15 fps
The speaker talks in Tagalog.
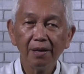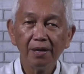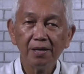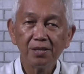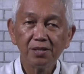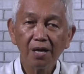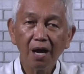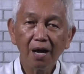
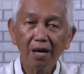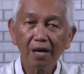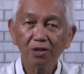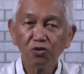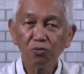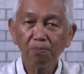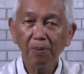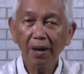Siya ang
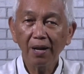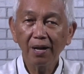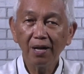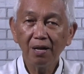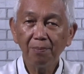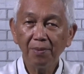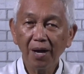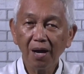
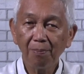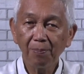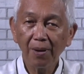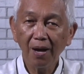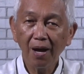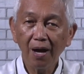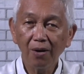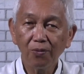katuparan ng mga
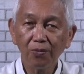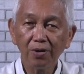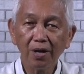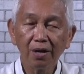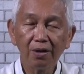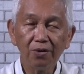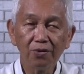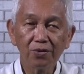pangako
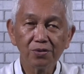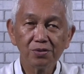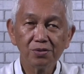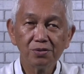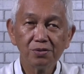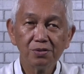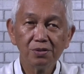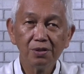ng
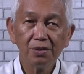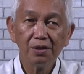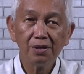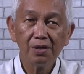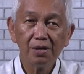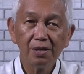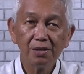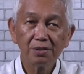Diyos
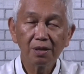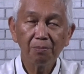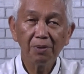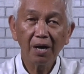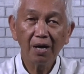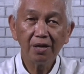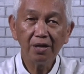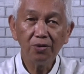sa
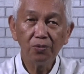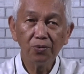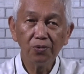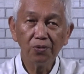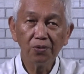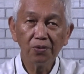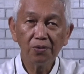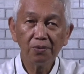mga
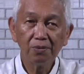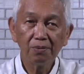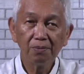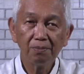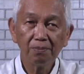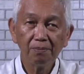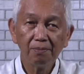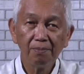ninuno.
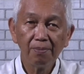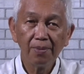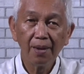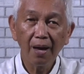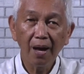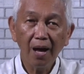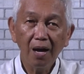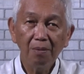
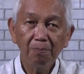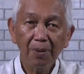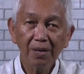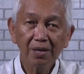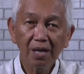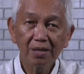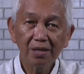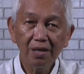Ang
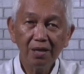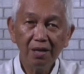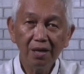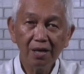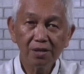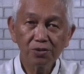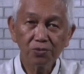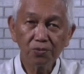pagdating ni
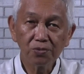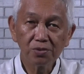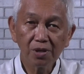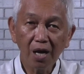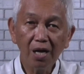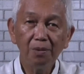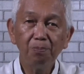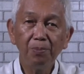Jesus
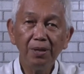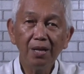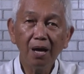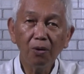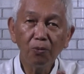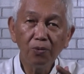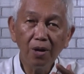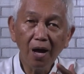ay
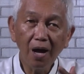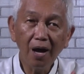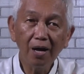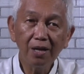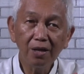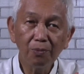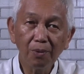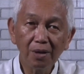
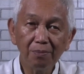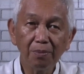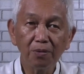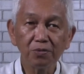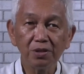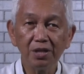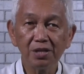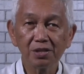pinangunahan ni Juan
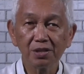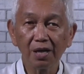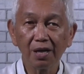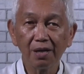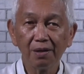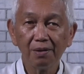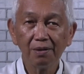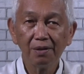
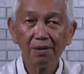Bautista